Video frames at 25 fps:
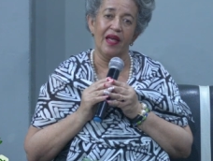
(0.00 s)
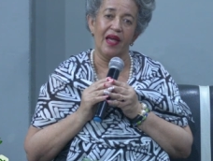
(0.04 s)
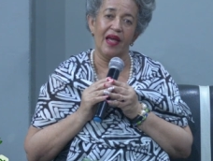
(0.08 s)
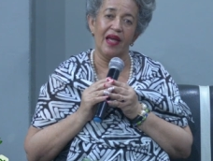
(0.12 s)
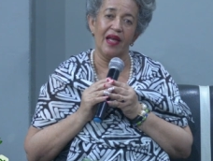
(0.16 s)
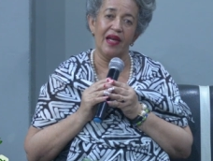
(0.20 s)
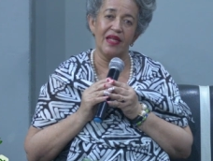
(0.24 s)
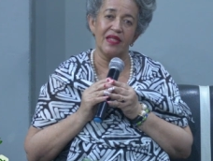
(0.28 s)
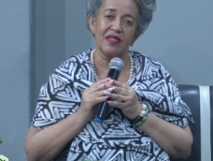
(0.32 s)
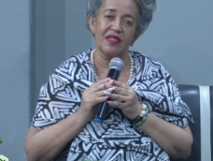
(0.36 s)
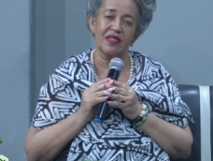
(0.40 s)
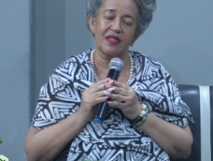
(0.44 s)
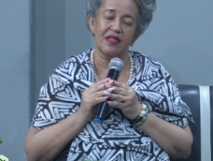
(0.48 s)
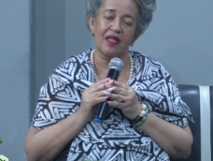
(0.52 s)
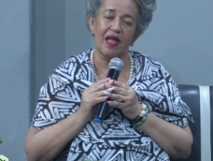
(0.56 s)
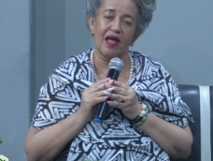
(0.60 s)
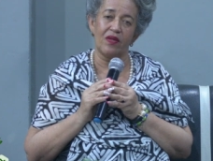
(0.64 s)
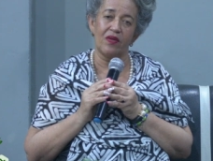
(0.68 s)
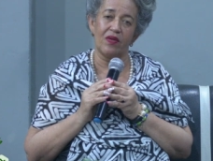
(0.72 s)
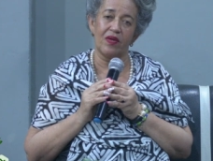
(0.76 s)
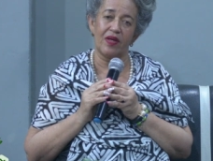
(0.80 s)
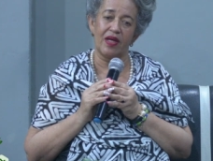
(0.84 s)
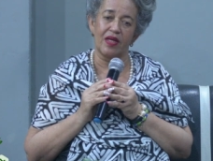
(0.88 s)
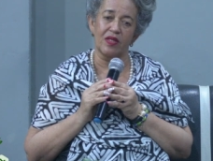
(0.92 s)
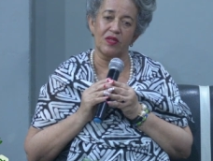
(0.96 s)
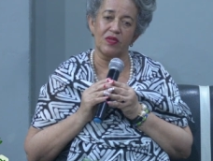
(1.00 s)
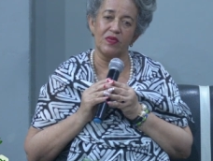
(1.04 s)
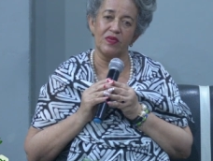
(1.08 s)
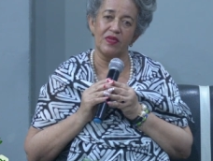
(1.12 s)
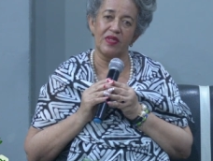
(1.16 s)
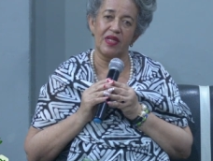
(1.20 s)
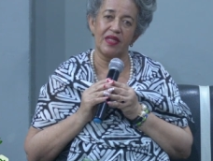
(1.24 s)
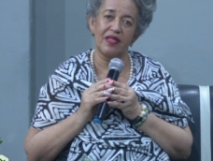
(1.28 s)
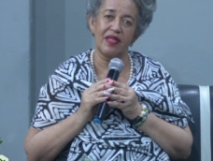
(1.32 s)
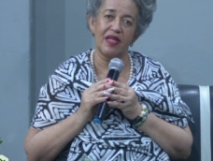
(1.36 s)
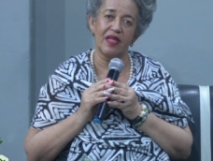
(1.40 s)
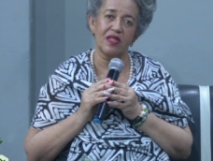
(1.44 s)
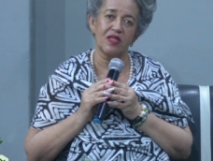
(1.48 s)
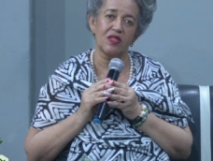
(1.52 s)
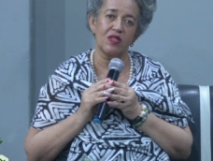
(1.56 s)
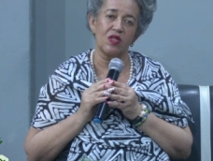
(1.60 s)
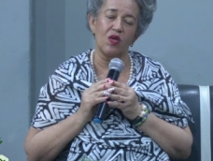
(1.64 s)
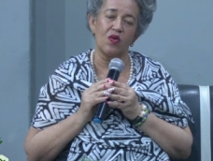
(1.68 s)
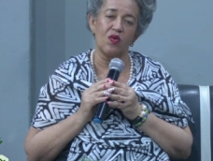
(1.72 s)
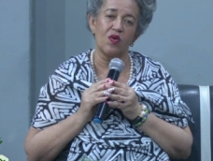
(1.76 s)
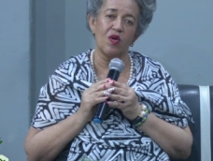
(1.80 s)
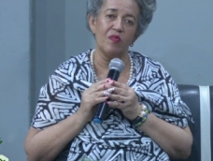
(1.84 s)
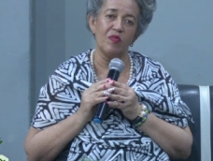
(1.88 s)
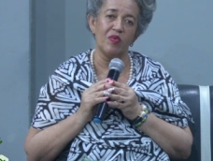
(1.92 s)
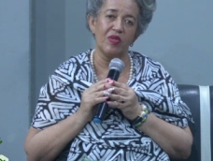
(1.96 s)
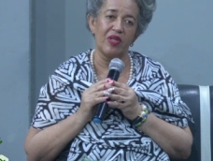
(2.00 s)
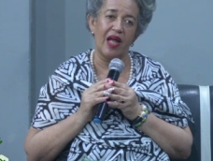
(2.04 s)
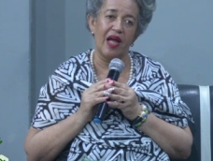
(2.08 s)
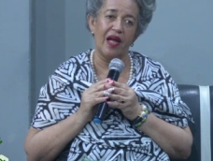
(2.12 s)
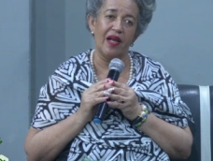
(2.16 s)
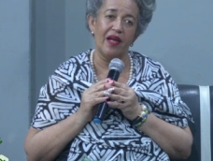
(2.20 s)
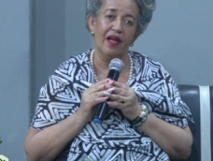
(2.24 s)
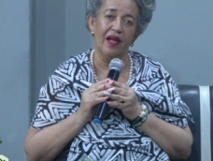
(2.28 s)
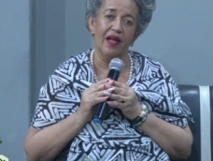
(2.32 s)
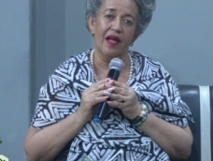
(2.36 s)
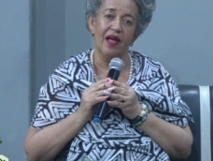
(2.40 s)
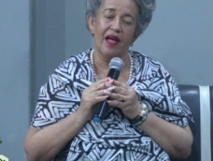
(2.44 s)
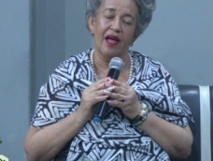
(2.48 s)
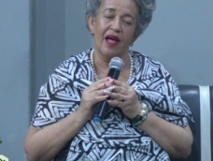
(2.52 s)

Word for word: el estado de las juntas de acción comunal